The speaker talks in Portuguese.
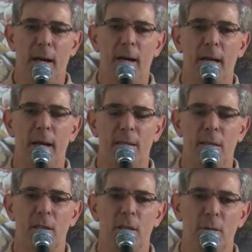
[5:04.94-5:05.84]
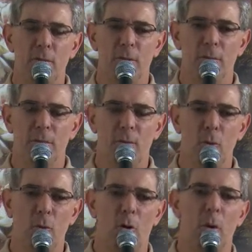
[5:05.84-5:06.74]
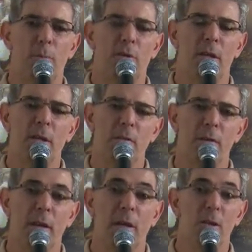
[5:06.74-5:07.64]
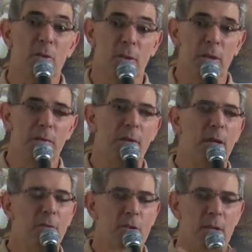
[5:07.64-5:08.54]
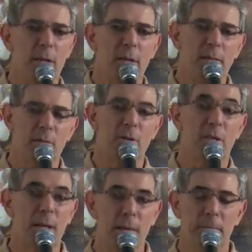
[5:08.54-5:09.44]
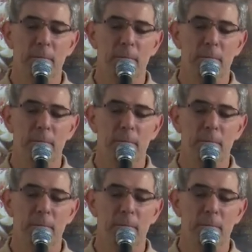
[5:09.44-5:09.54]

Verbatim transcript: a graça de Deus. O copo significa eu, significa você, você.